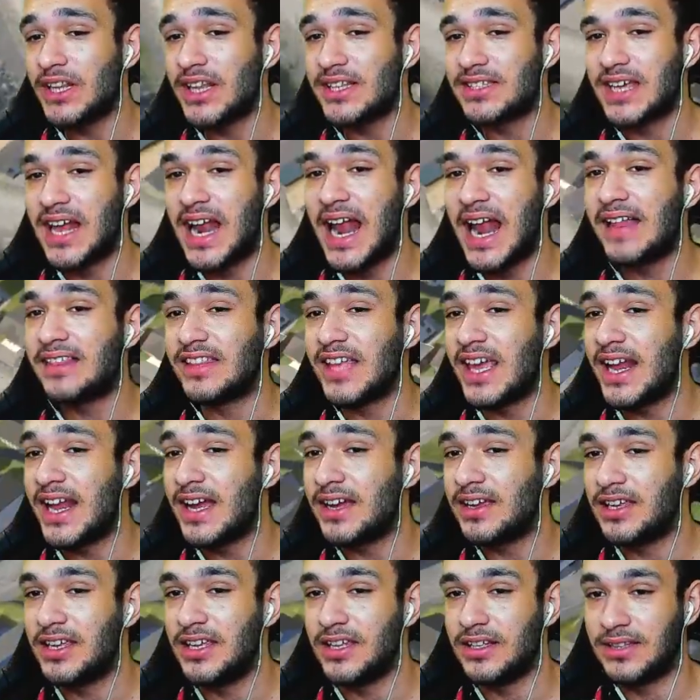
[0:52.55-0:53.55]
dessa ladeira
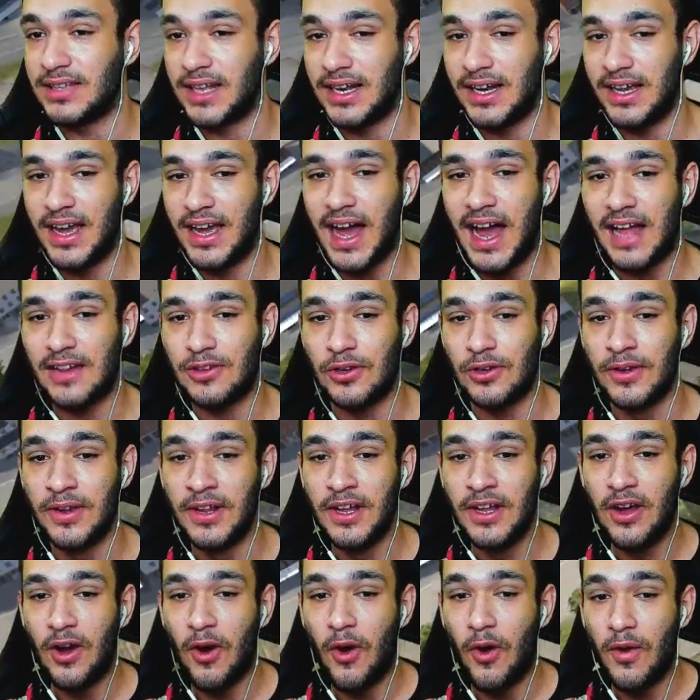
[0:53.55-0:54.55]
aqui, tá ligado?
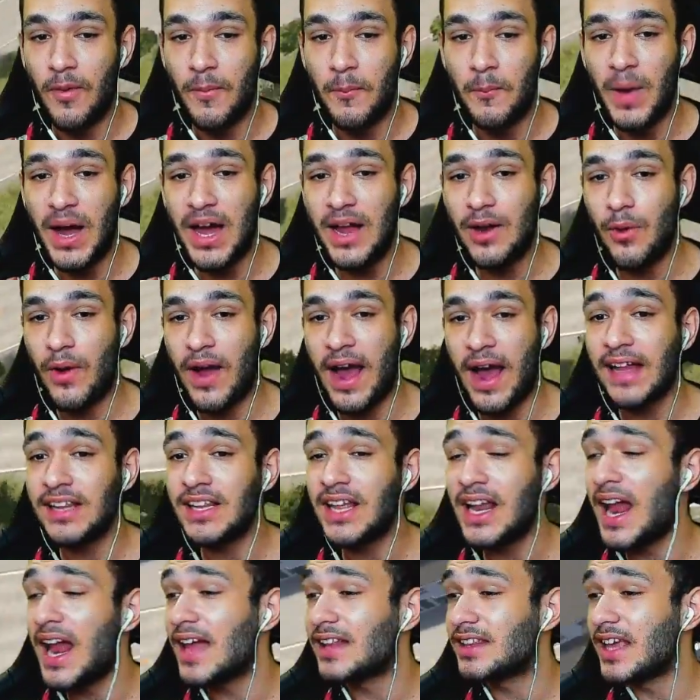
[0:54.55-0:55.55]
Mano,
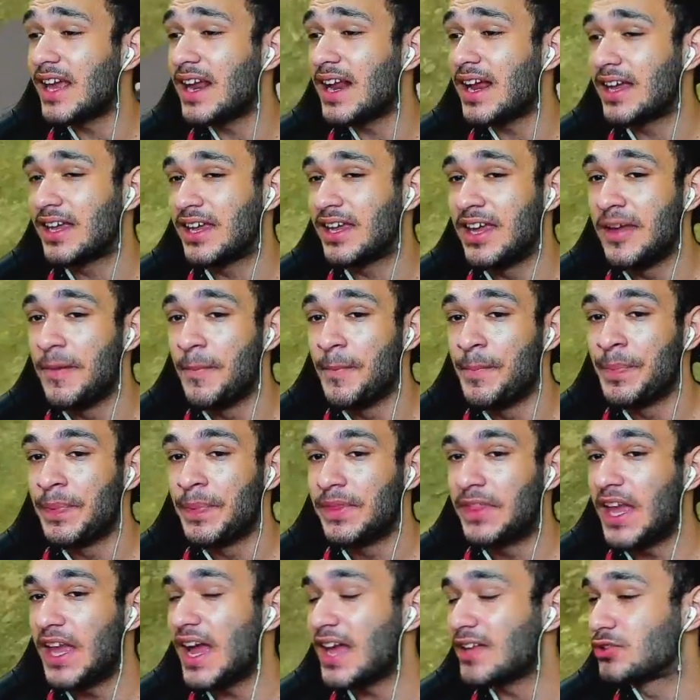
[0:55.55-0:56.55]
cada ladeira aqui
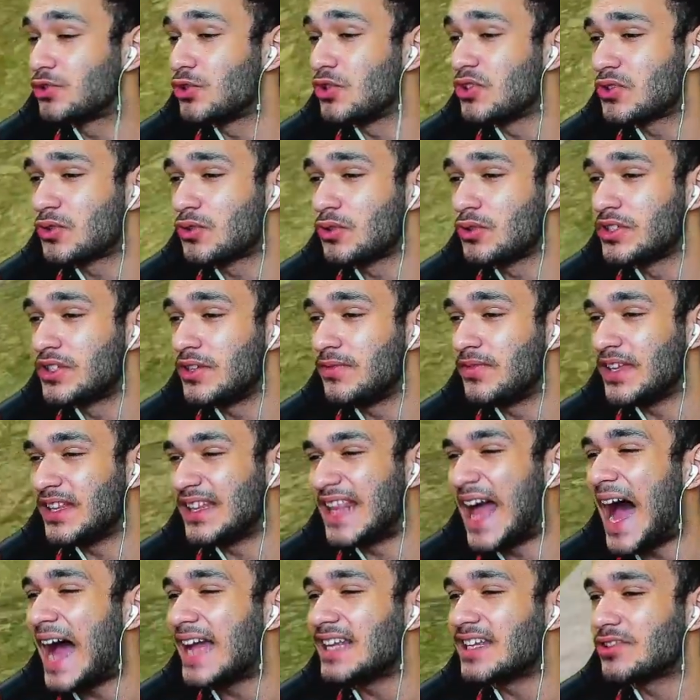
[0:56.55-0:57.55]
tem a sua
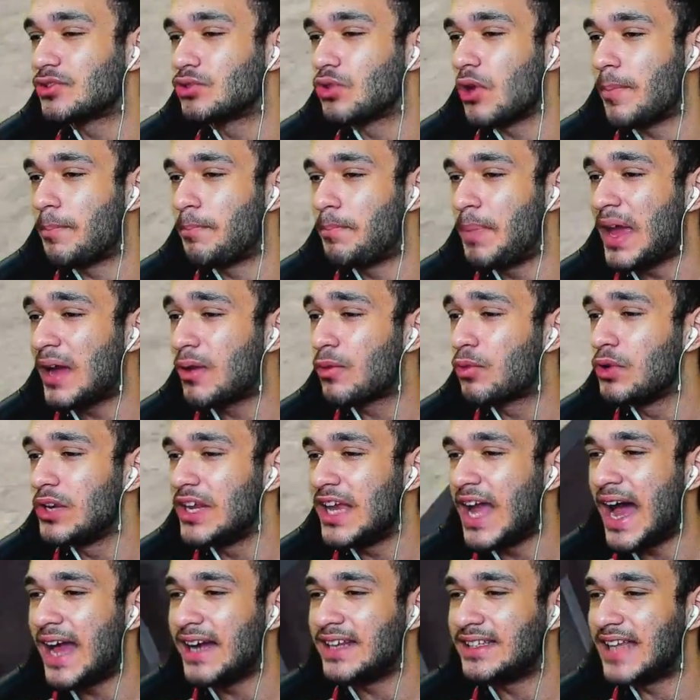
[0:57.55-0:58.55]
exclusividade, a sua
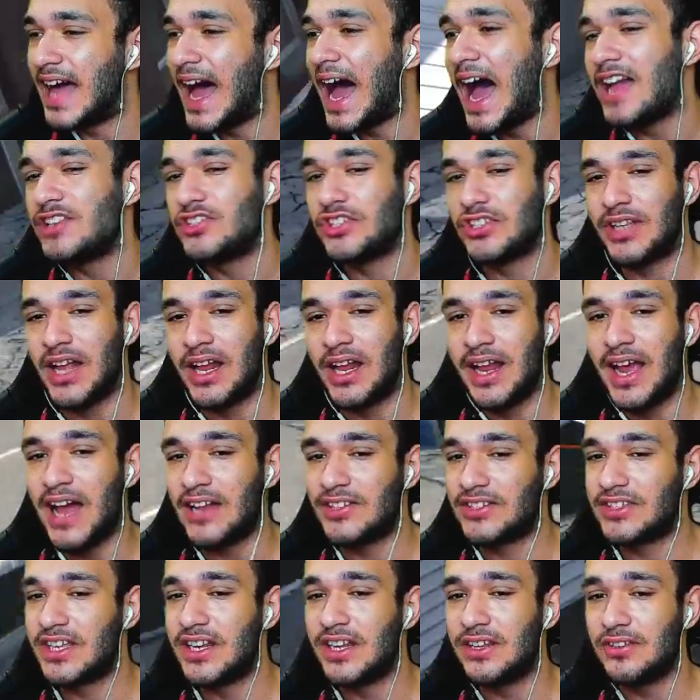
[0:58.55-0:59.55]
peculiaridade, tá
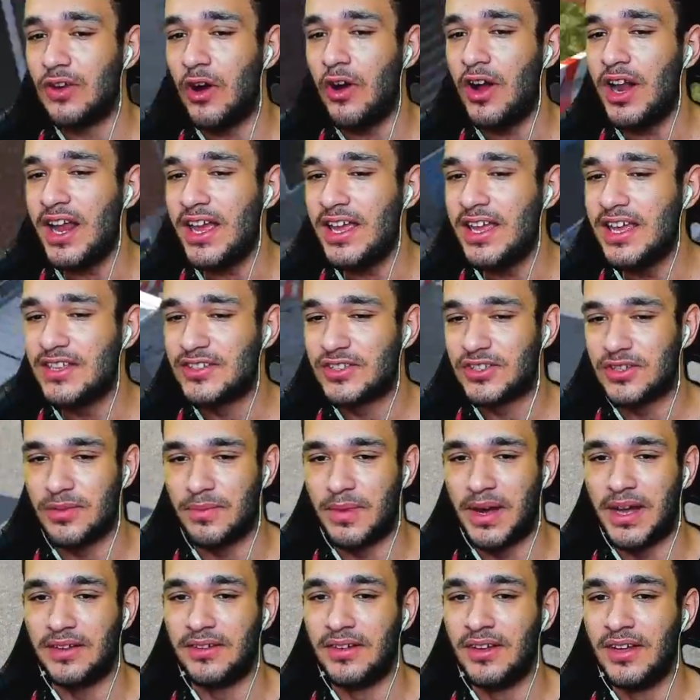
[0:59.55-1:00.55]
ligado? Olha isso,
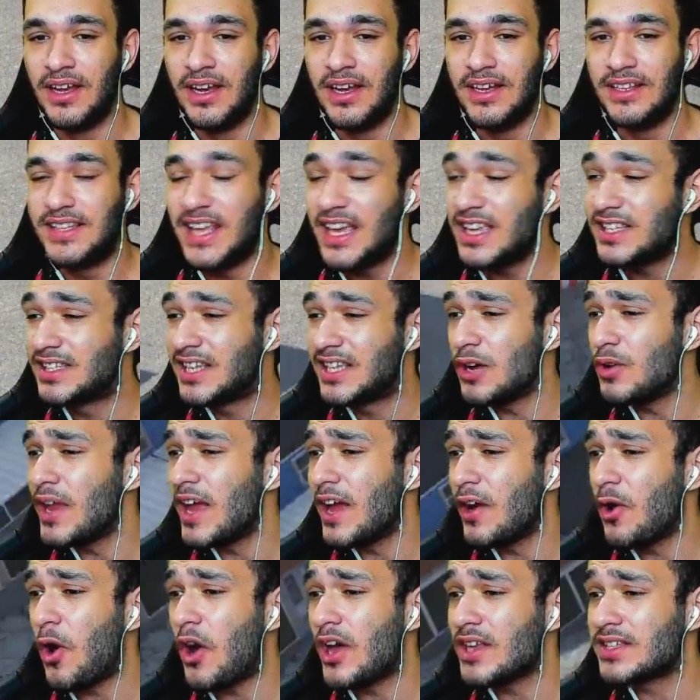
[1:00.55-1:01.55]
mano. Descer o
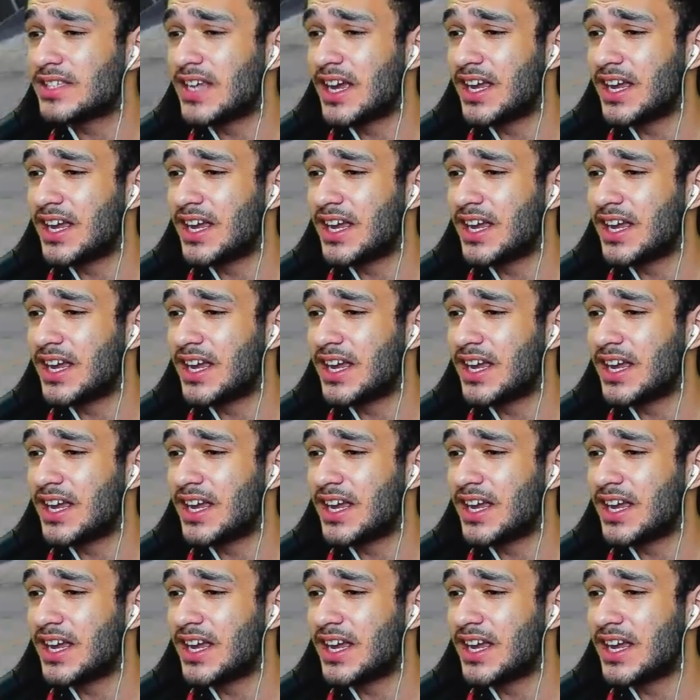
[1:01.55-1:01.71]
negócio